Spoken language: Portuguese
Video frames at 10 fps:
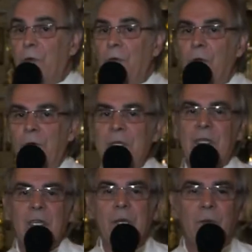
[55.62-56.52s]
duas
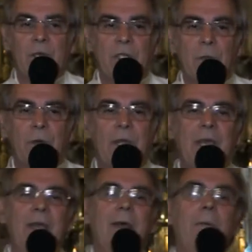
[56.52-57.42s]
línguas,
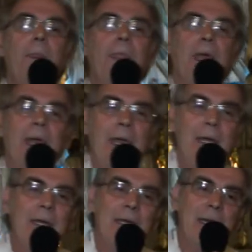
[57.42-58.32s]
porque
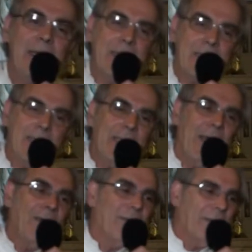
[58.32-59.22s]
ele
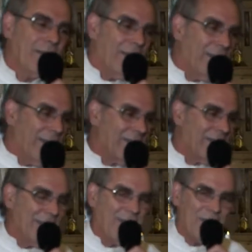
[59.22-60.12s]
ensinava na
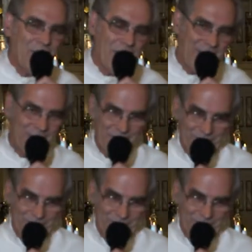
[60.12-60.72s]
sinagoga.